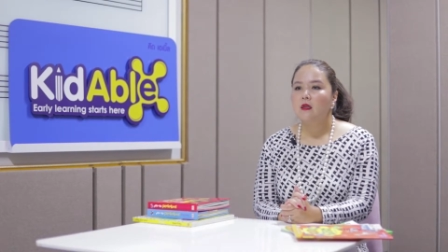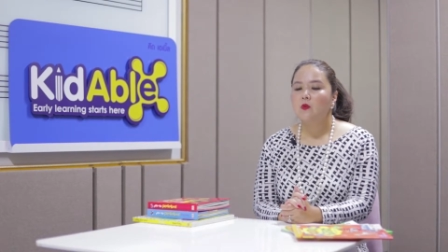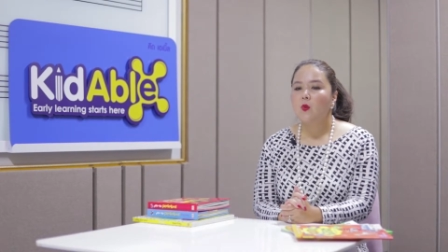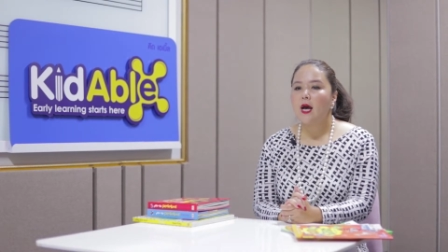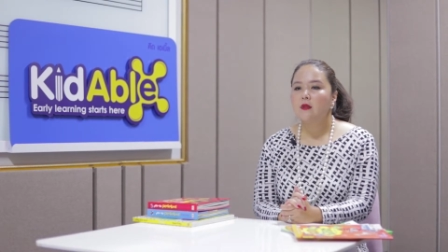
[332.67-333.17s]
คิ
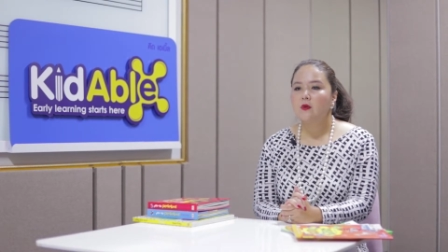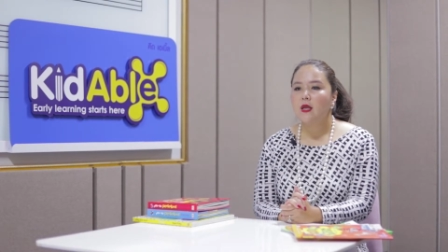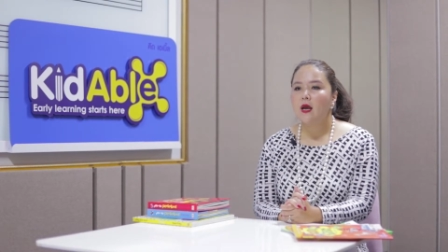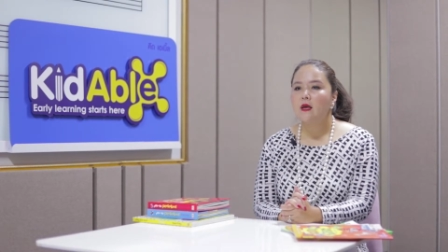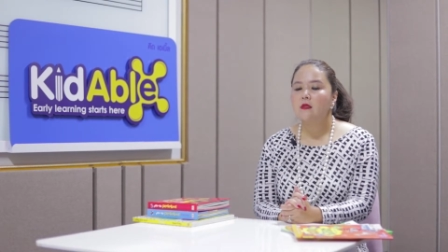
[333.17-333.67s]
ดว่าตรง
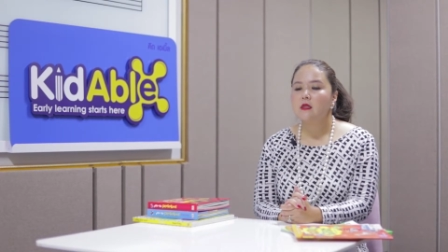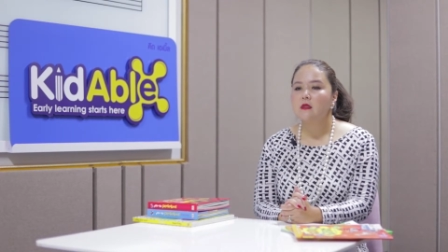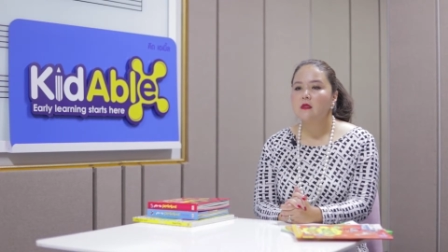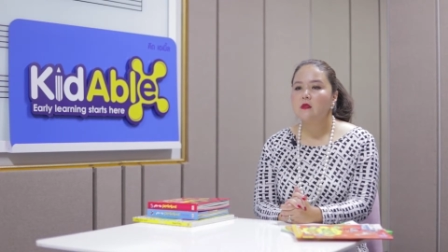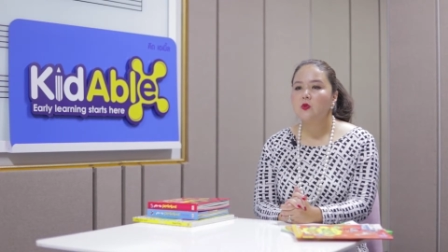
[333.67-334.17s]
นี้จะ
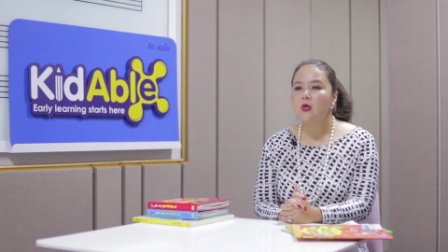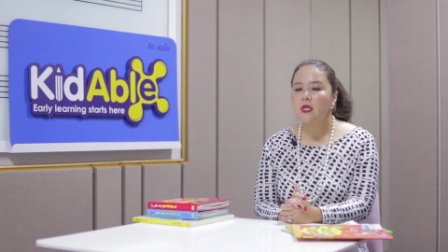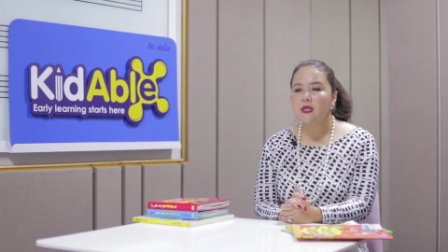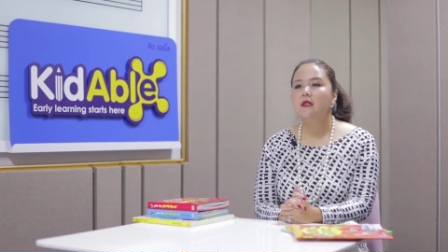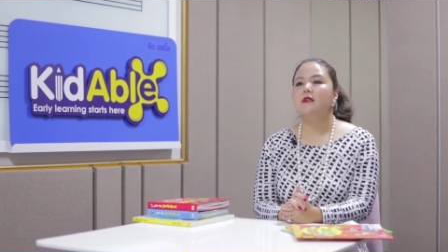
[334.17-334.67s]
ช่วย
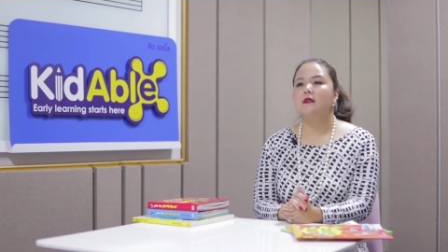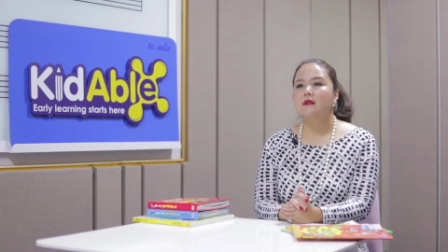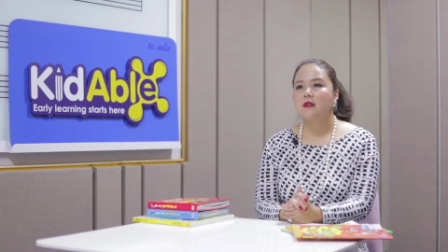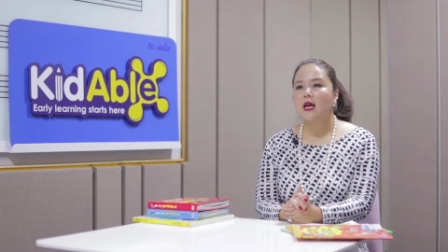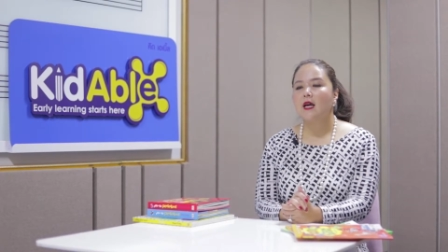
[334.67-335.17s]
ได้เยอะ
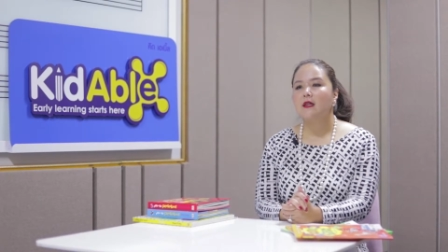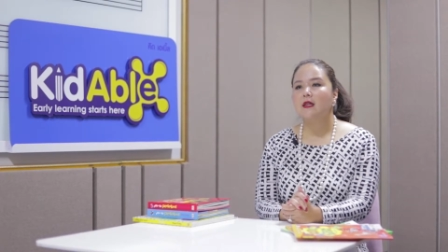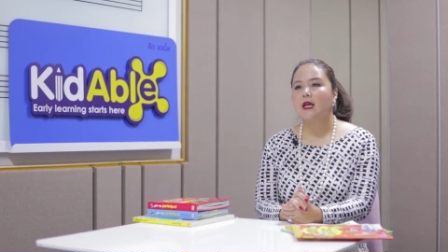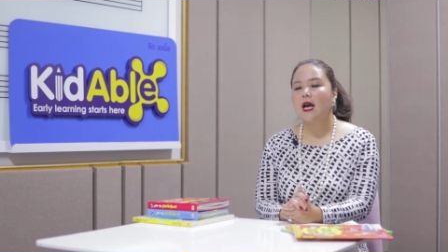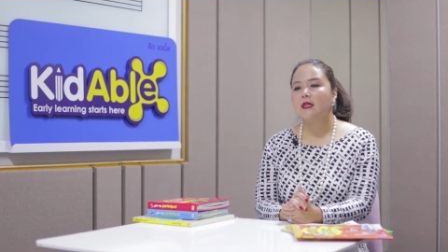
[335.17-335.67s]
นะคะ
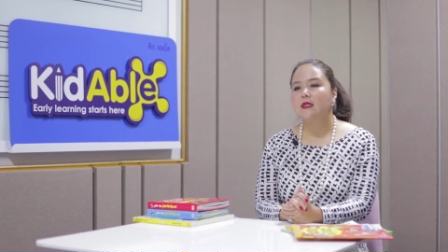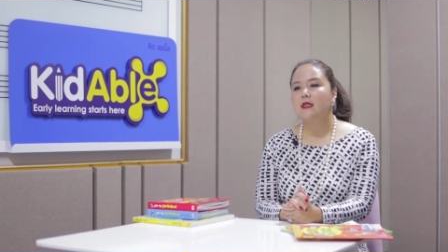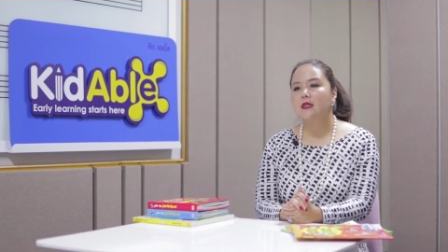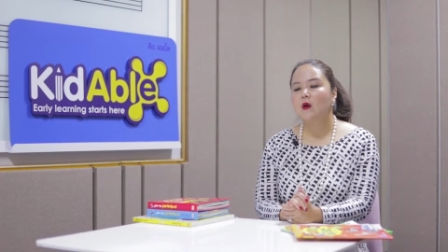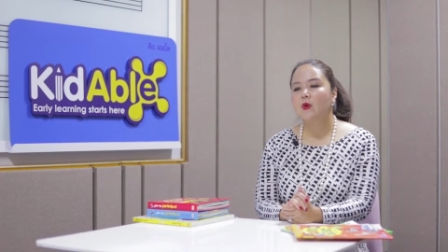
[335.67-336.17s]
ในการที่
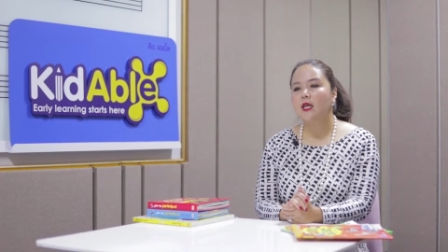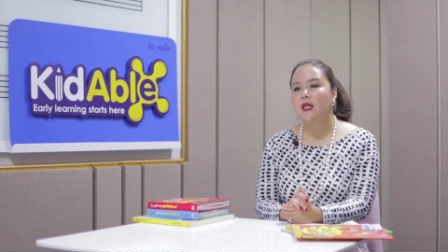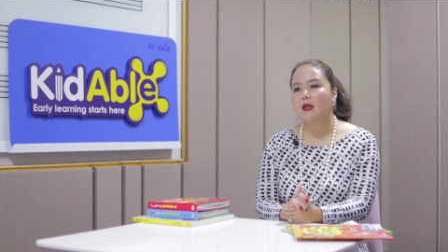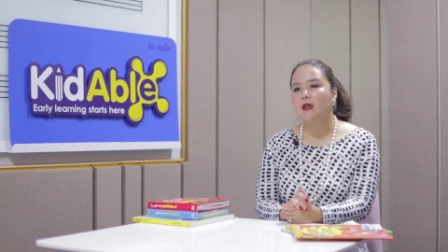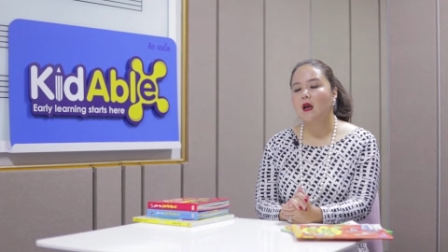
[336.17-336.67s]
จะทำให้
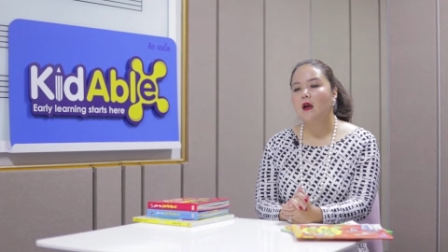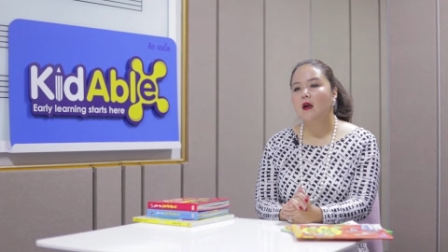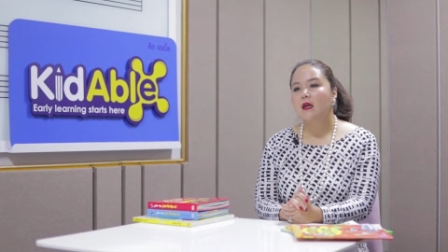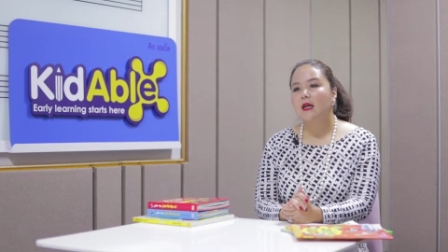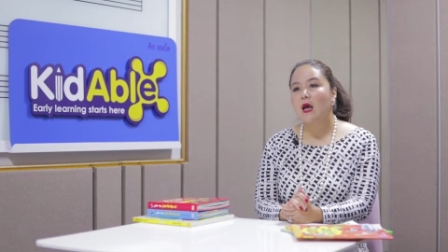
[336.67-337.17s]
เด็กเนี่ย
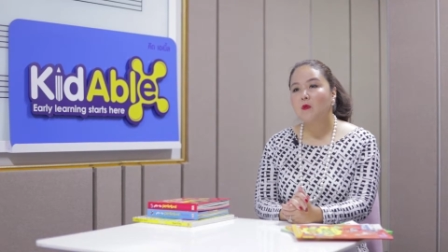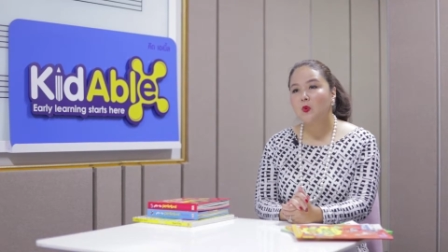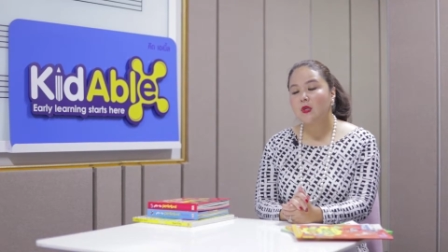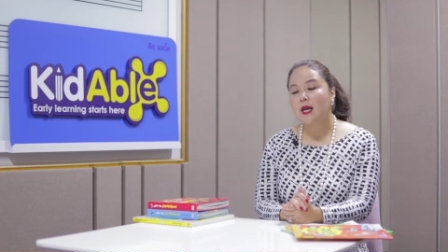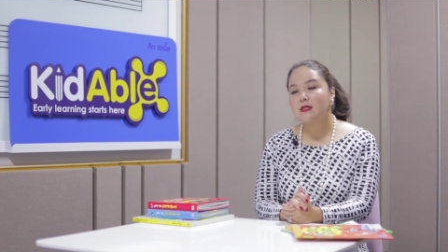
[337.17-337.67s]
กล้า
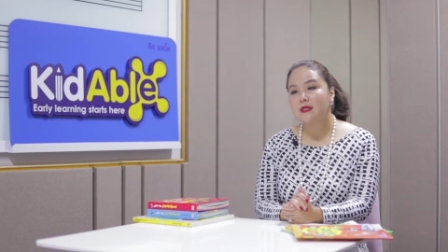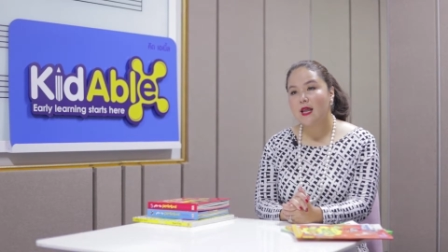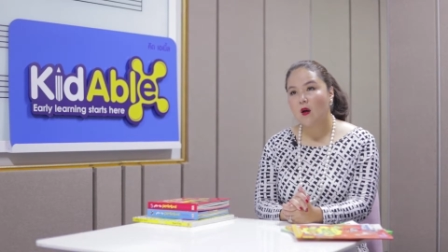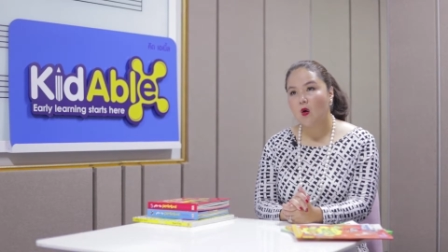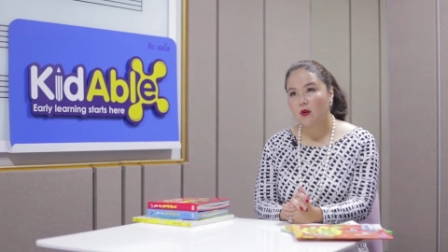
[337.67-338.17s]
พูดกล้าแส
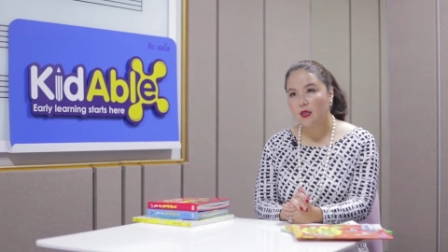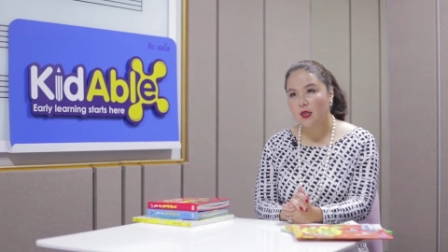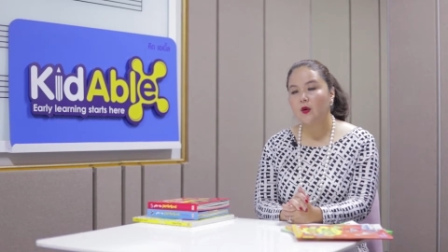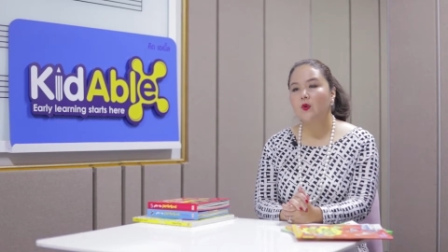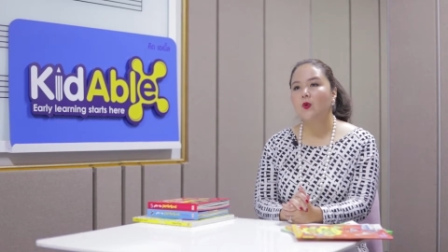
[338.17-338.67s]
ดงออกได้
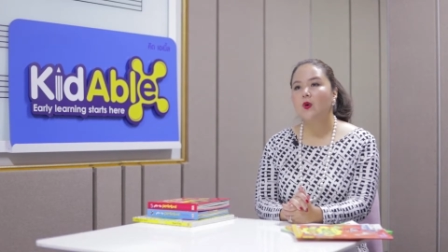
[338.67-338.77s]
เร็ว